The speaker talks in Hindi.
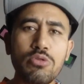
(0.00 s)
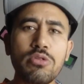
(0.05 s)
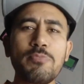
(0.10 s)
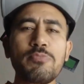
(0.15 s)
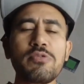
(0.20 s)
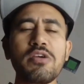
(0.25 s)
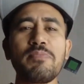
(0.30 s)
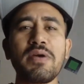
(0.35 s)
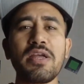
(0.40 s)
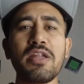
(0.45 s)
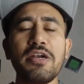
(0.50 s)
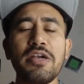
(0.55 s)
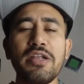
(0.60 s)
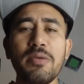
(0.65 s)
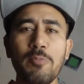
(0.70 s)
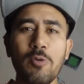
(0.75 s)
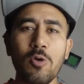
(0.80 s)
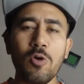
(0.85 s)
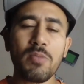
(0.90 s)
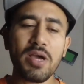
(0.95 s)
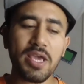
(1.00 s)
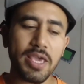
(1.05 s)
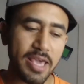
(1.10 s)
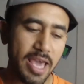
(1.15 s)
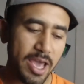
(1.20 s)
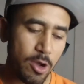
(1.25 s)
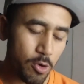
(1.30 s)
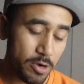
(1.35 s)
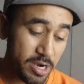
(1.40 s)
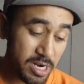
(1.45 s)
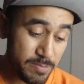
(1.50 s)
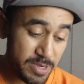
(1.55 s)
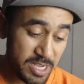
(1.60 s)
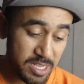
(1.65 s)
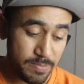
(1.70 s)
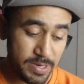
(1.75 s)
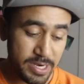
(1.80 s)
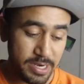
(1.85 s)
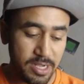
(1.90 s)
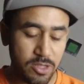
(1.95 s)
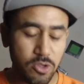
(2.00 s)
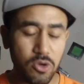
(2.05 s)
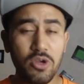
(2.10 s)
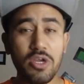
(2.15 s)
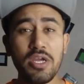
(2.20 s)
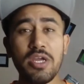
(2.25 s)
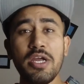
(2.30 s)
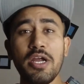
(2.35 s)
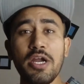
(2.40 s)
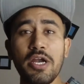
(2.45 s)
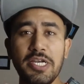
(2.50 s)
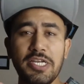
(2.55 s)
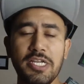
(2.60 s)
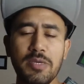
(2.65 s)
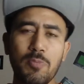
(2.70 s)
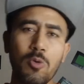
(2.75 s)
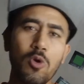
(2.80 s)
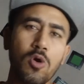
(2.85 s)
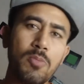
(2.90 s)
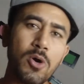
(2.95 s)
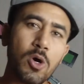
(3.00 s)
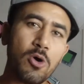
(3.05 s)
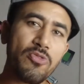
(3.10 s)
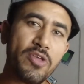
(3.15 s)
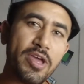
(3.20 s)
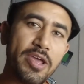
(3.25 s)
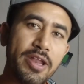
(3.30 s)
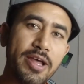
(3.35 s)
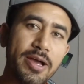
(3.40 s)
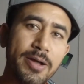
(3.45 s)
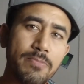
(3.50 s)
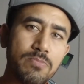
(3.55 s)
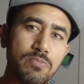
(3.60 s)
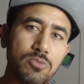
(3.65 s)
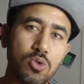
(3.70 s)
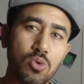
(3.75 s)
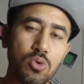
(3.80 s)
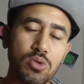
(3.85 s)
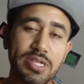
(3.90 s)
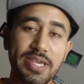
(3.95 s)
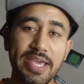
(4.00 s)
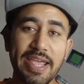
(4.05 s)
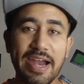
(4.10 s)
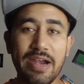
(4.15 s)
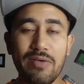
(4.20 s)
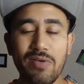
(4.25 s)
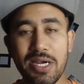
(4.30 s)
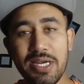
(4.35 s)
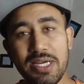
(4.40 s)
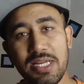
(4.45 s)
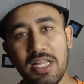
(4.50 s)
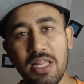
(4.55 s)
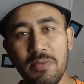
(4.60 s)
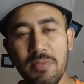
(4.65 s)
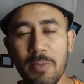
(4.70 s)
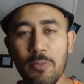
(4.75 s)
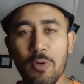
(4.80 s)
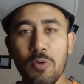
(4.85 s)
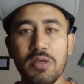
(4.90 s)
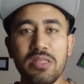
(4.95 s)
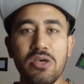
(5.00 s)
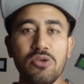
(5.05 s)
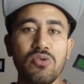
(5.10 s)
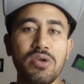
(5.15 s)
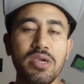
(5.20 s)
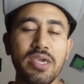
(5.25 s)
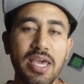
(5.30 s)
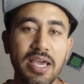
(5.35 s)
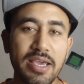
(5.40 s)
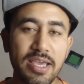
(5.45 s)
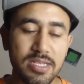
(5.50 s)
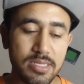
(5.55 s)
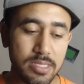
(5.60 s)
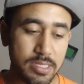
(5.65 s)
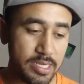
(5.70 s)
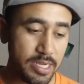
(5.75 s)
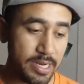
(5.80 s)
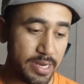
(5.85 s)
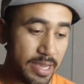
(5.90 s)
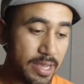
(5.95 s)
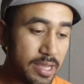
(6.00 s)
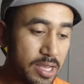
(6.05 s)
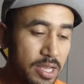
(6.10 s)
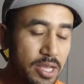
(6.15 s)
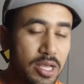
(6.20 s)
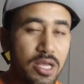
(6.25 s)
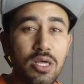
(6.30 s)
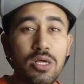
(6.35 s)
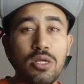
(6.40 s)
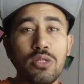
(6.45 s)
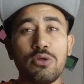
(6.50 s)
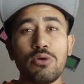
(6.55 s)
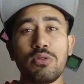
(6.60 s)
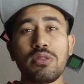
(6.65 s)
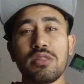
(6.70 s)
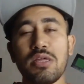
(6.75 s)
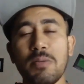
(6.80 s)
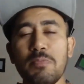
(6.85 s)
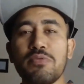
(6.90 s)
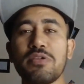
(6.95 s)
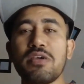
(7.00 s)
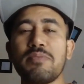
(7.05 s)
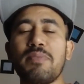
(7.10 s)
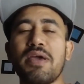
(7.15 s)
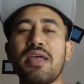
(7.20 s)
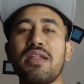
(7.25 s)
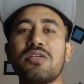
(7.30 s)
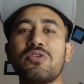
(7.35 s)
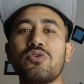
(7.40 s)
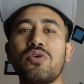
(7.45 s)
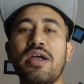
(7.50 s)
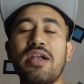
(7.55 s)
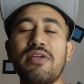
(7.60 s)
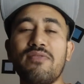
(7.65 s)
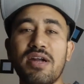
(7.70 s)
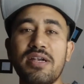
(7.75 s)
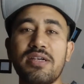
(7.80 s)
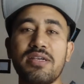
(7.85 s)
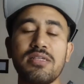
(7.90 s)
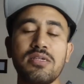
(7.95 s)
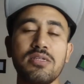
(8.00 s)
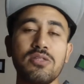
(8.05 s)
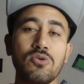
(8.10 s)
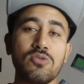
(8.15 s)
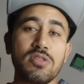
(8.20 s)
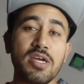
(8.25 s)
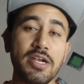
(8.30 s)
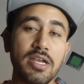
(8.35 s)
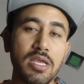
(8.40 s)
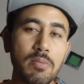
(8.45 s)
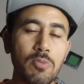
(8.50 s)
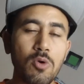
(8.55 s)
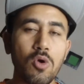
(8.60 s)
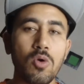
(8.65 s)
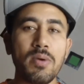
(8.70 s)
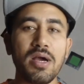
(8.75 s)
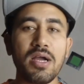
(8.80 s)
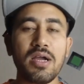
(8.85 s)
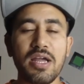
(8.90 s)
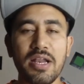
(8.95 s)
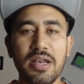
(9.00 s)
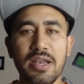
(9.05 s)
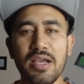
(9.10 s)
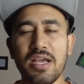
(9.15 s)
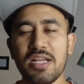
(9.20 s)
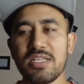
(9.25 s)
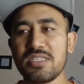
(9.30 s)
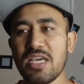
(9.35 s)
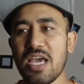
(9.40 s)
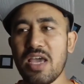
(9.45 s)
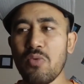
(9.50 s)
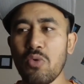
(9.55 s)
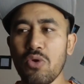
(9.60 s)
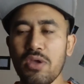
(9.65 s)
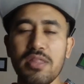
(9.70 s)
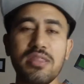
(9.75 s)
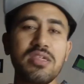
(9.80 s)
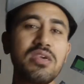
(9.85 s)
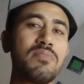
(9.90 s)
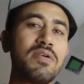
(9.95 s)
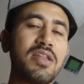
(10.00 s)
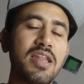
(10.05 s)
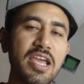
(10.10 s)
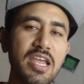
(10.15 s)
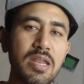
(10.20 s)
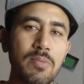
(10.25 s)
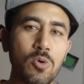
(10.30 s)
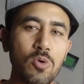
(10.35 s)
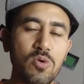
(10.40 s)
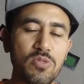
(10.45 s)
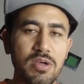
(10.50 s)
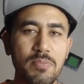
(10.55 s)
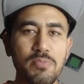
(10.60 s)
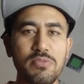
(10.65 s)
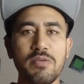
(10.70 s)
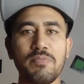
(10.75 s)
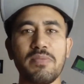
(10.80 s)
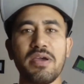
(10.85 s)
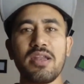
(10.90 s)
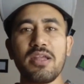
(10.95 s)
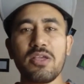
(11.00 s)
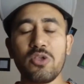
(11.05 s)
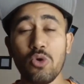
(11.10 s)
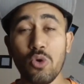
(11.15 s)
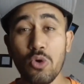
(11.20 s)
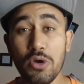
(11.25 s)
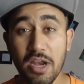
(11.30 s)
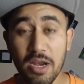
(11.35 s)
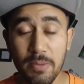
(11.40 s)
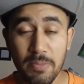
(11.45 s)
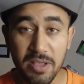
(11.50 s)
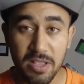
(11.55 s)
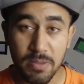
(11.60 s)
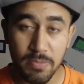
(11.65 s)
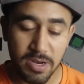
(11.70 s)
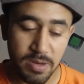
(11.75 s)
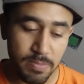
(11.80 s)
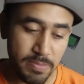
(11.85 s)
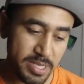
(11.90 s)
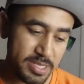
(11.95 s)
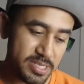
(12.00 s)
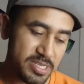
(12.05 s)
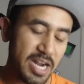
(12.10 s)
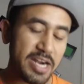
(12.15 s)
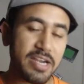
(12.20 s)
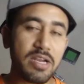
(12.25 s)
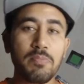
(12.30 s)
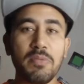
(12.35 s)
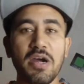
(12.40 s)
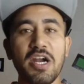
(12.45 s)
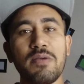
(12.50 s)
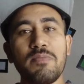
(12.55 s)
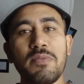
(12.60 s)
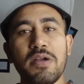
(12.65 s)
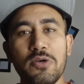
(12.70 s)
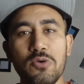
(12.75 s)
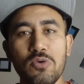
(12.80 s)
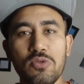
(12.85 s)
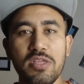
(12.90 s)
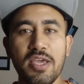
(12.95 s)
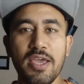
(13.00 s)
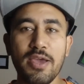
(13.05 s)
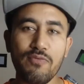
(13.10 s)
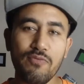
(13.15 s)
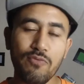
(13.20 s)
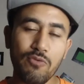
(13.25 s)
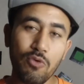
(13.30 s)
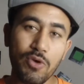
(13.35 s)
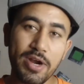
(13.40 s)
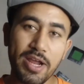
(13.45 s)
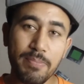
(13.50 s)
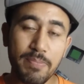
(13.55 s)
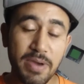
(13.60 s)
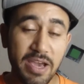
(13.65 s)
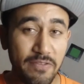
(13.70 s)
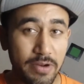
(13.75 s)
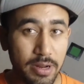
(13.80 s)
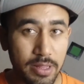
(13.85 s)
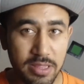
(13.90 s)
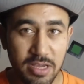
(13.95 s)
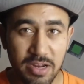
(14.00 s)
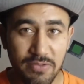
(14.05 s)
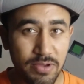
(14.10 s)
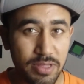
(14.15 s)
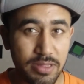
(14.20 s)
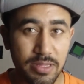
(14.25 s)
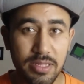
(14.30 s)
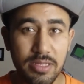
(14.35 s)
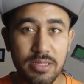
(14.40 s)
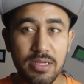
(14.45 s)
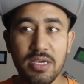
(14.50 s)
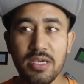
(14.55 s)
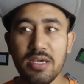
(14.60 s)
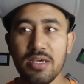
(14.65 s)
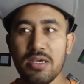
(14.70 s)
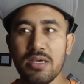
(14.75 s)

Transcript: तो सबसे पहले डिप्लोमा क्या है होटल मैनेजमेंट का जो डिप्लोमा होता है ना तो उसके एडवांटेज मैं आपको बताता हूँ क्या क्या स्कीम है सो so, सबसे पहला जो एडवांटेज होता है डिप्लोमा करने का चाहे वो किसी भी लाइन में हो सबसे पहले जो होटल मैनेजमेंट में चार डिपार्टमेंट होते हैं फूड एंड बेवरेज सर्विसेज